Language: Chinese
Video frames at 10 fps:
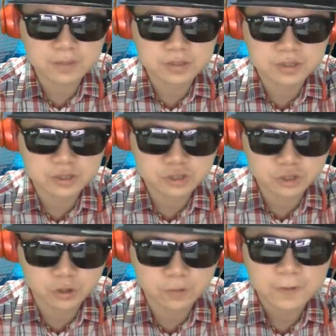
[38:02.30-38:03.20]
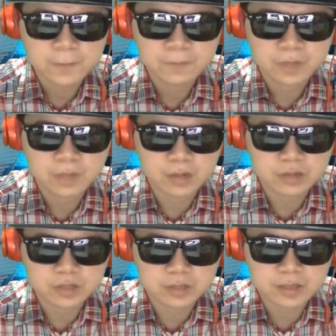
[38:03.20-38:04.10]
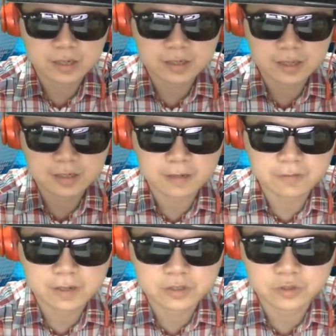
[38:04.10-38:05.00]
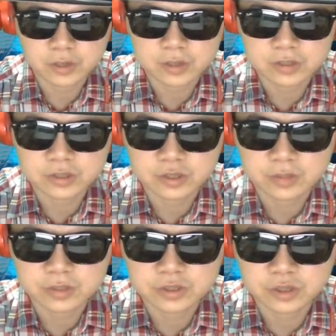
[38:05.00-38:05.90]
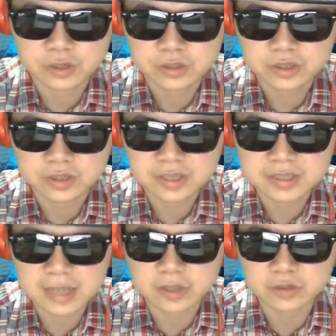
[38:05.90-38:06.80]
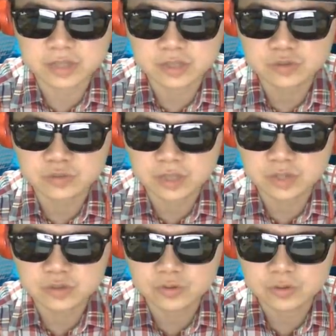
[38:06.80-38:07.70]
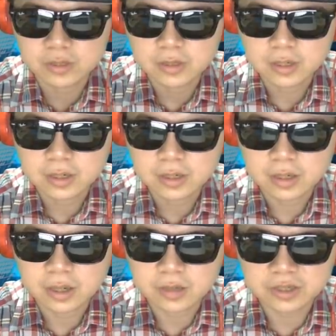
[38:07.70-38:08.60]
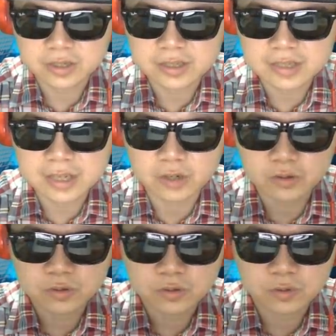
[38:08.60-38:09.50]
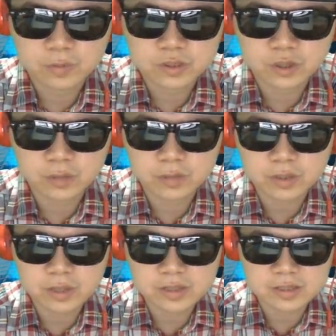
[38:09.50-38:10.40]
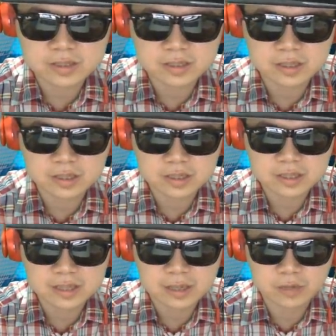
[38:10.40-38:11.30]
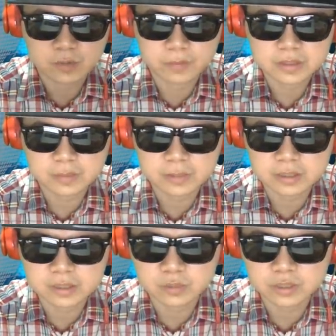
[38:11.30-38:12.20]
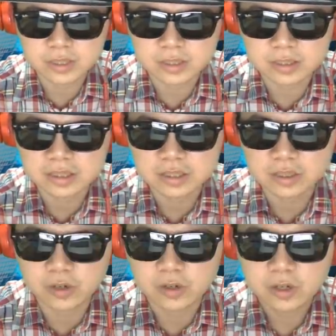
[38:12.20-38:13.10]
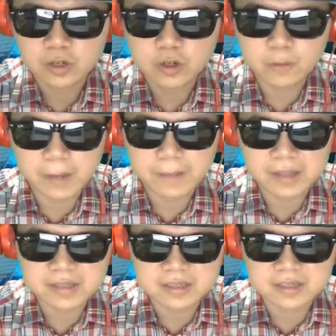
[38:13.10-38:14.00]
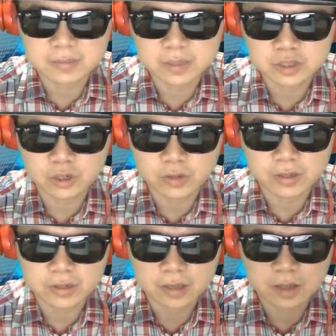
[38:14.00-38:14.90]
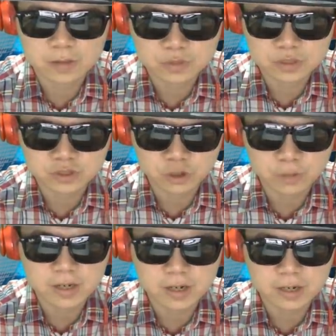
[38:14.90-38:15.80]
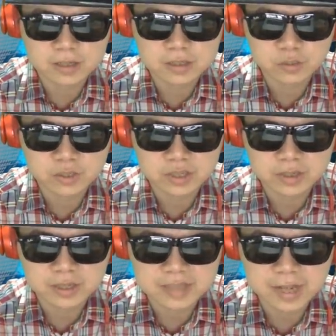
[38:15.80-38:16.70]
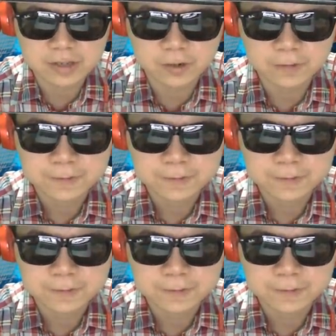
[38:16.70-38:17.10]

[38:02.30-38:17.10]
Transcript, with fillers: 十九。好，小戴呢拿到发球权，十九比十九。小戴加油，挺住，挺住！好，小戴加油，我们球迷都要支持你。现场我们这个直播间已经有六百八十四名球员呃球迷了，一起为小戴加油。